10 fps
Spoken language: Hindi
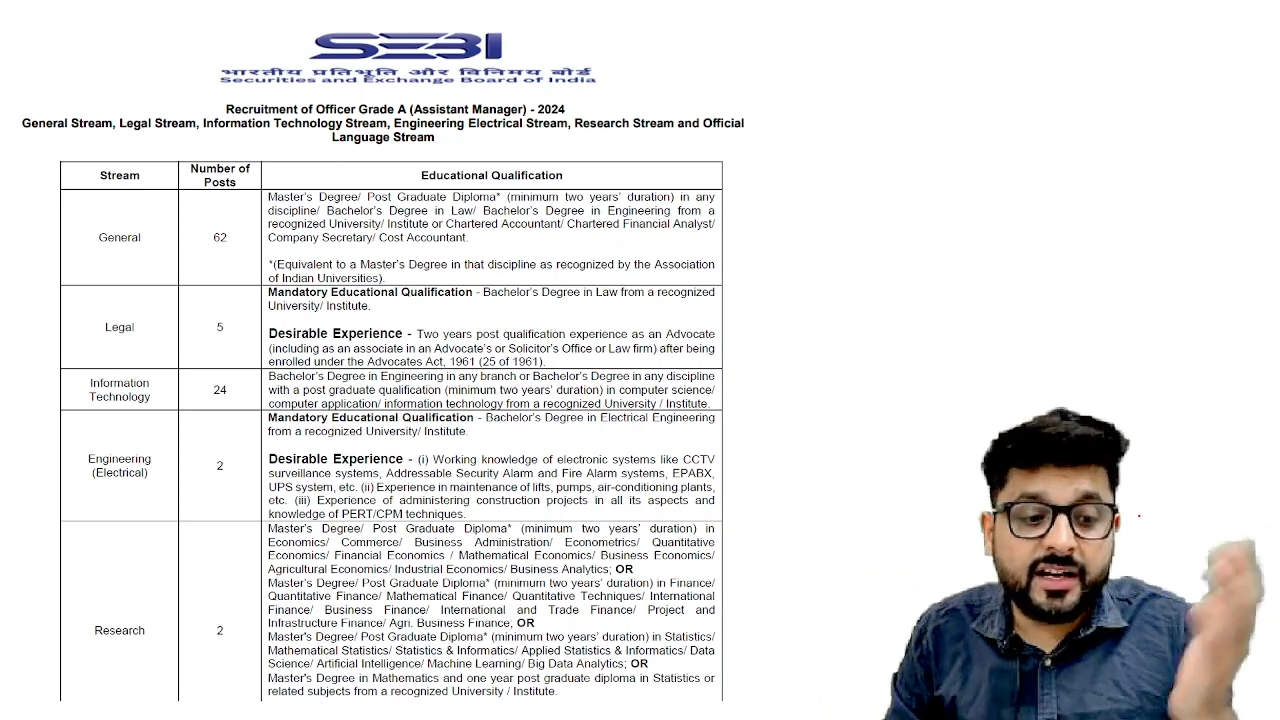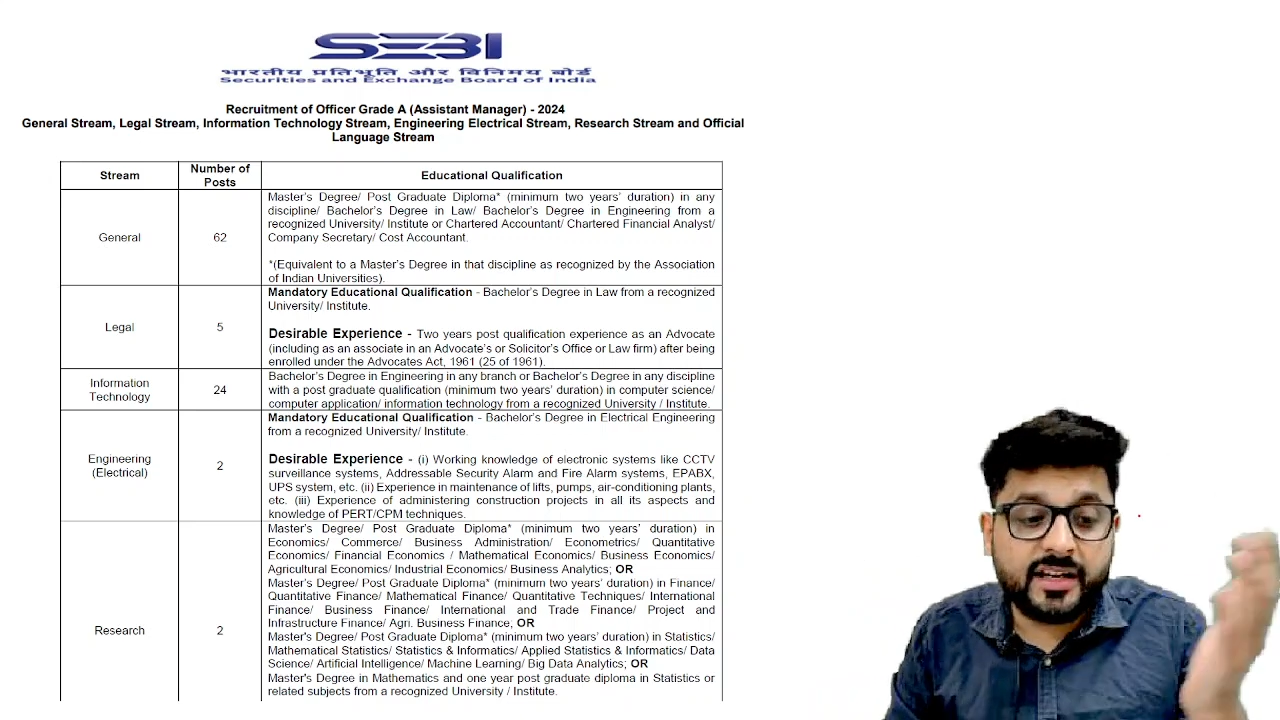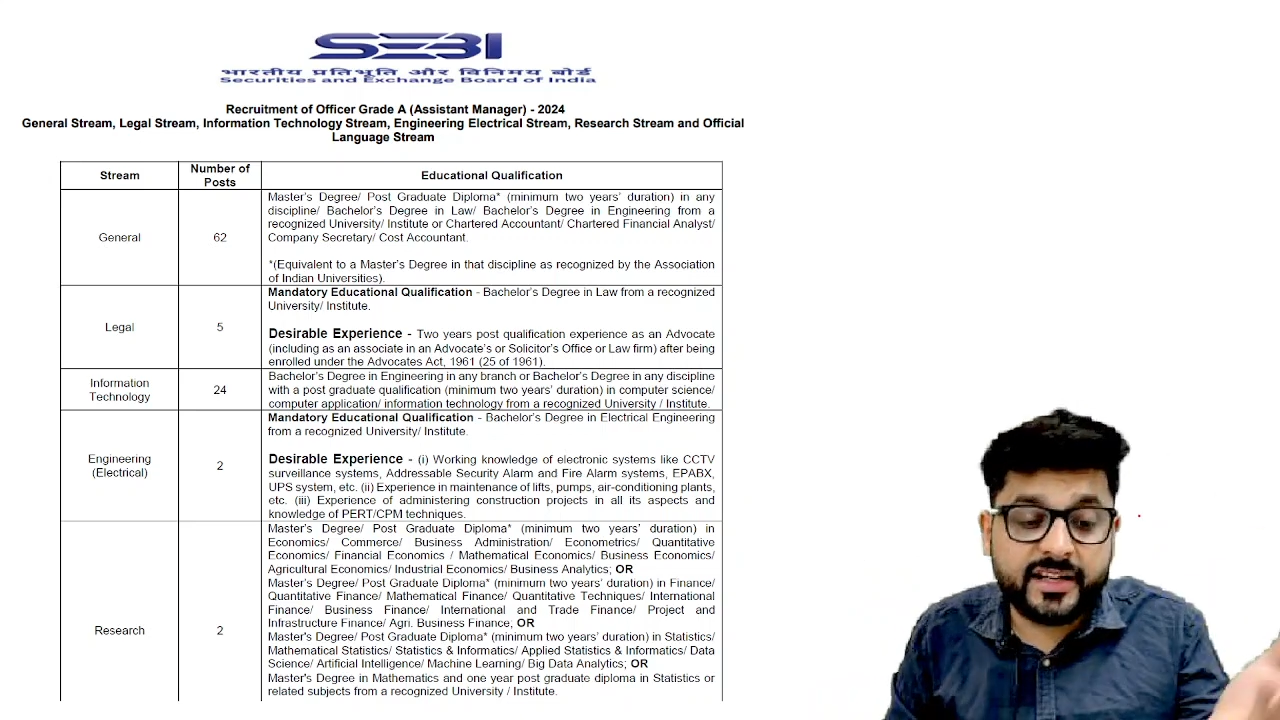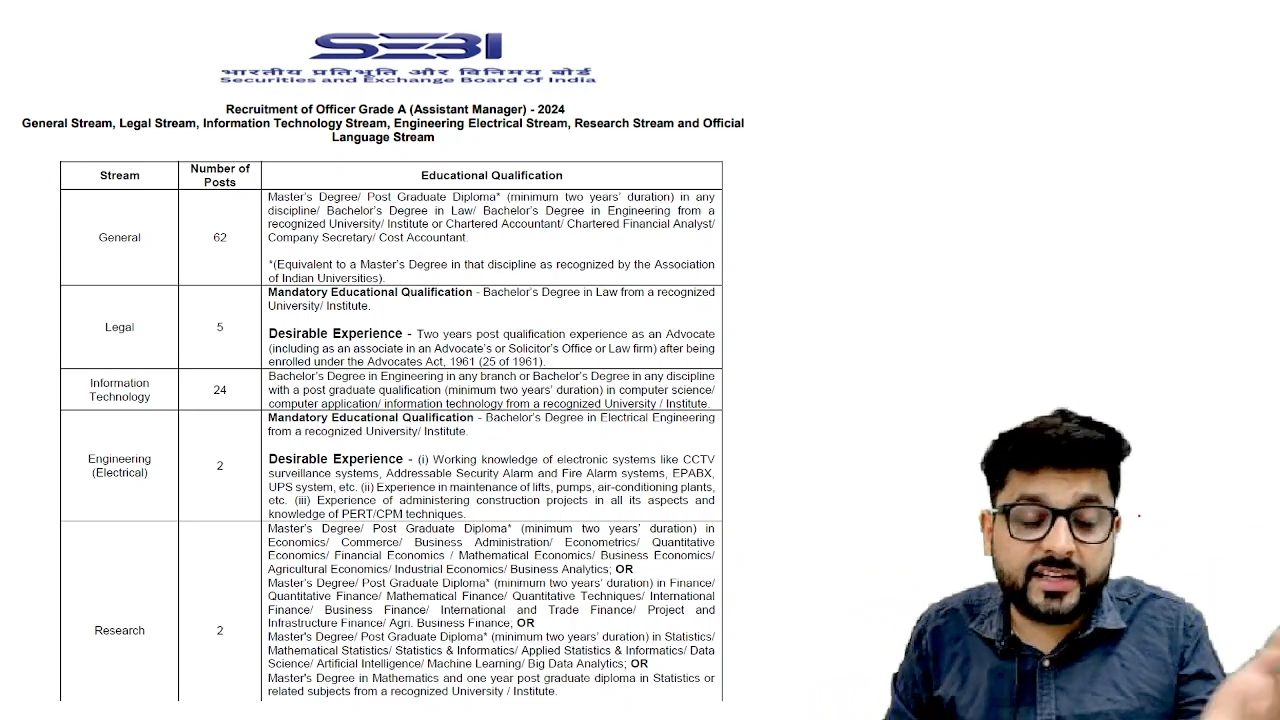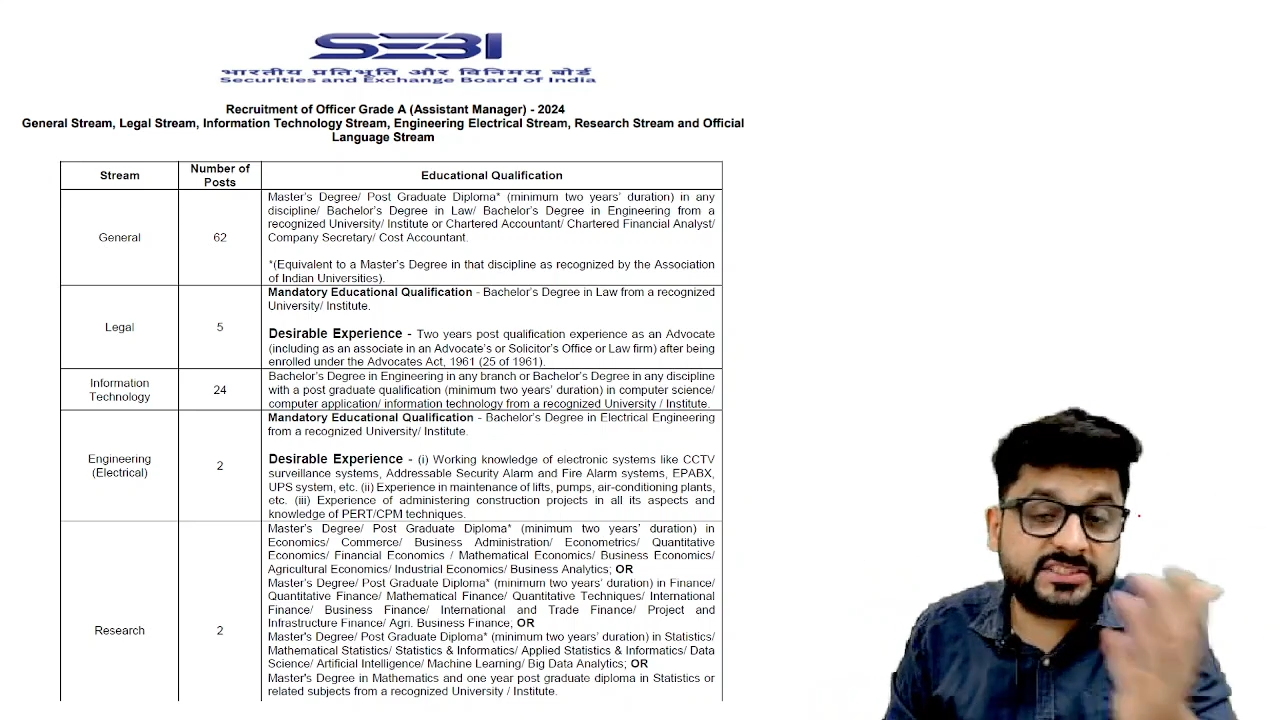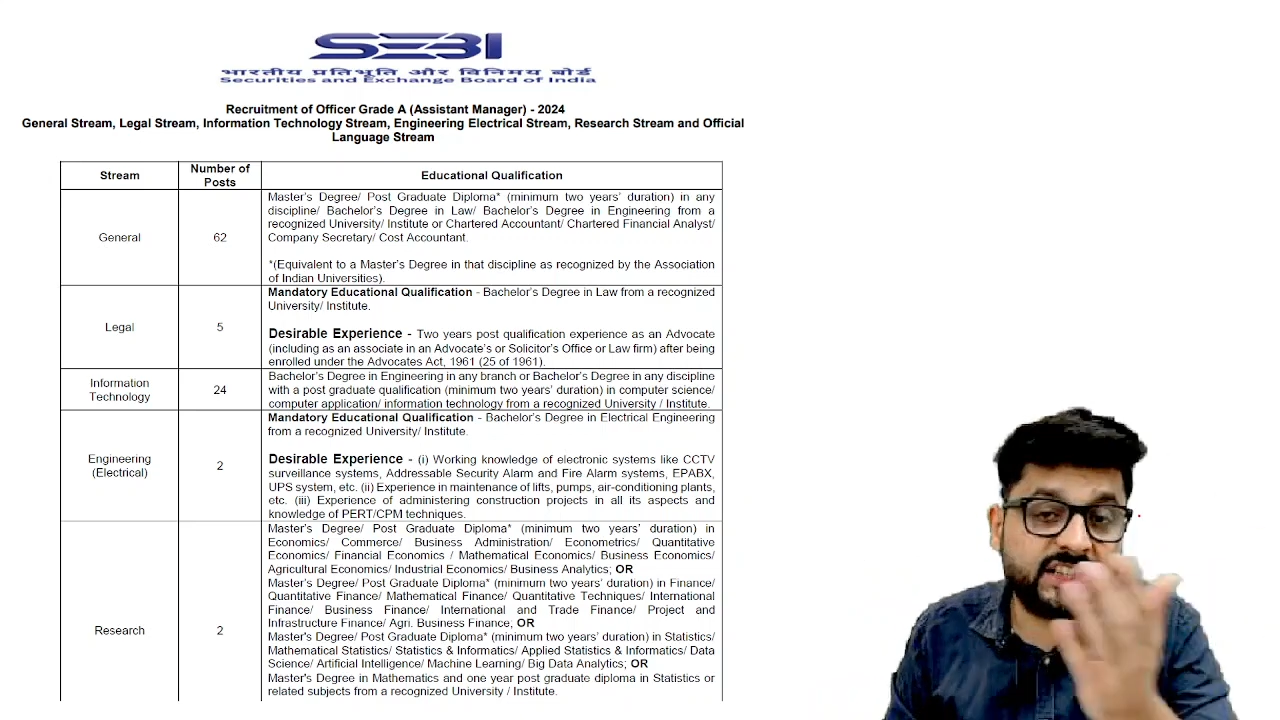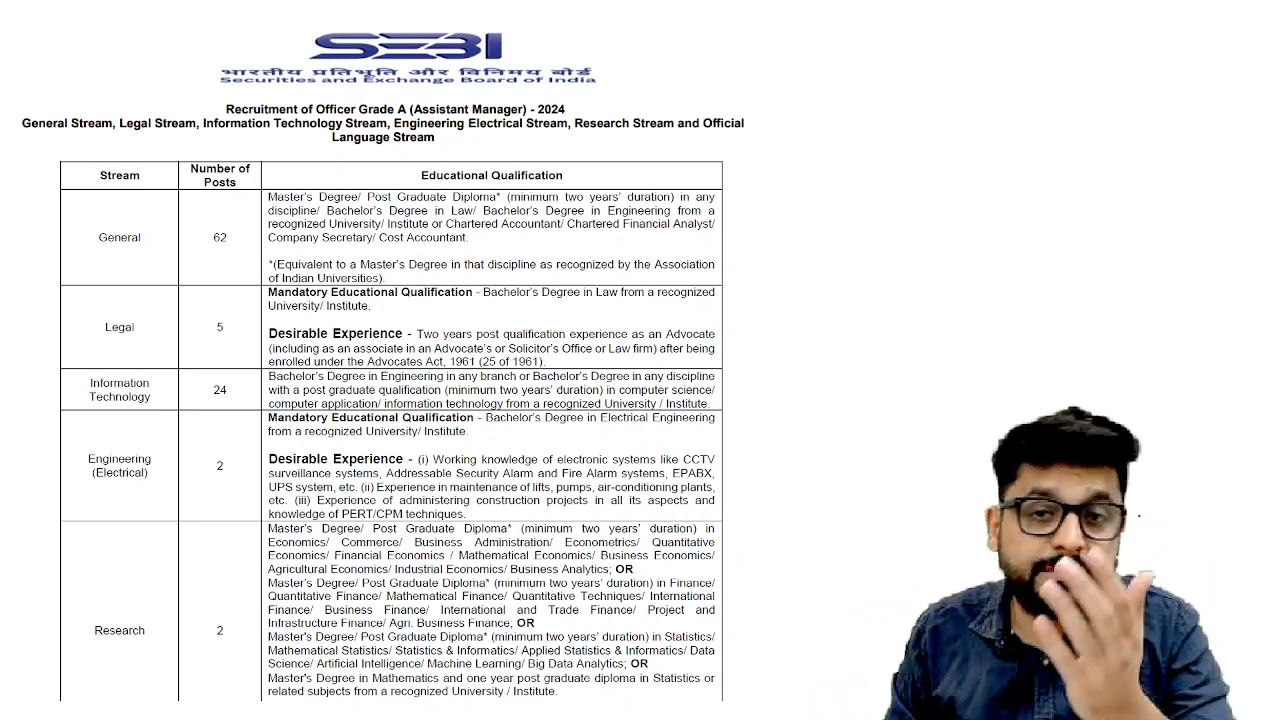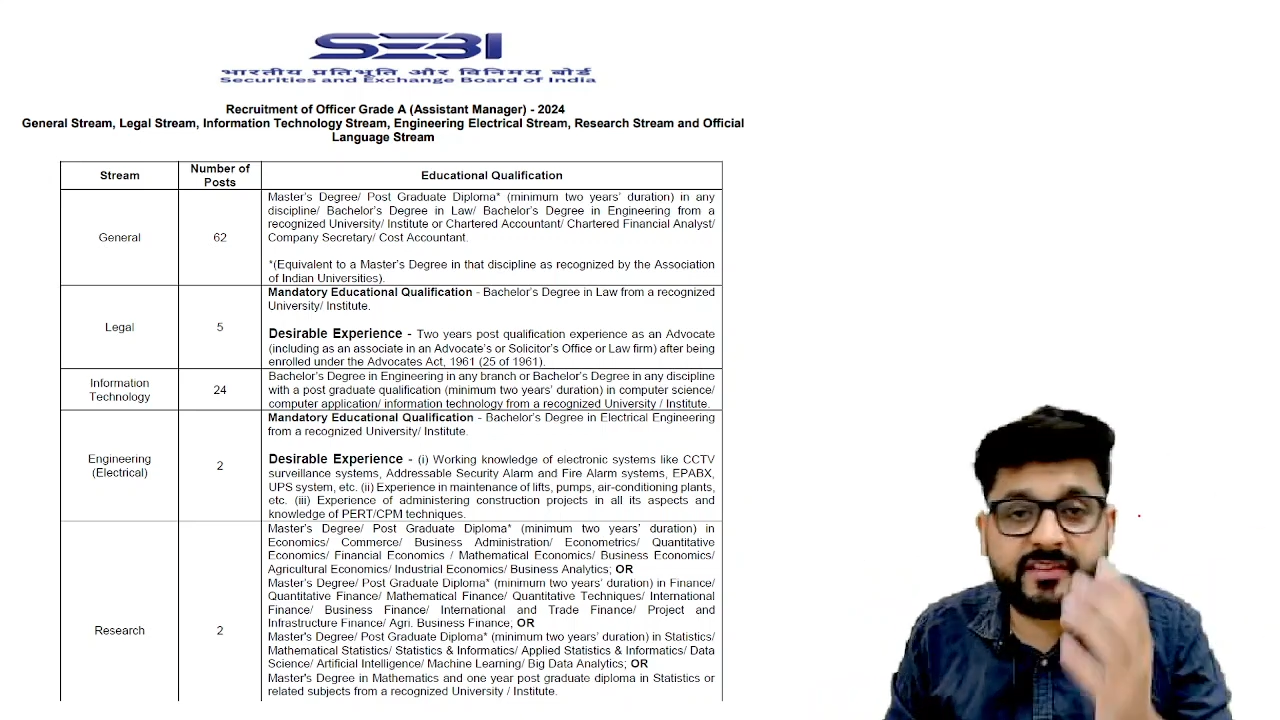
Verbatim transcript: लीगल स्ट्रीम में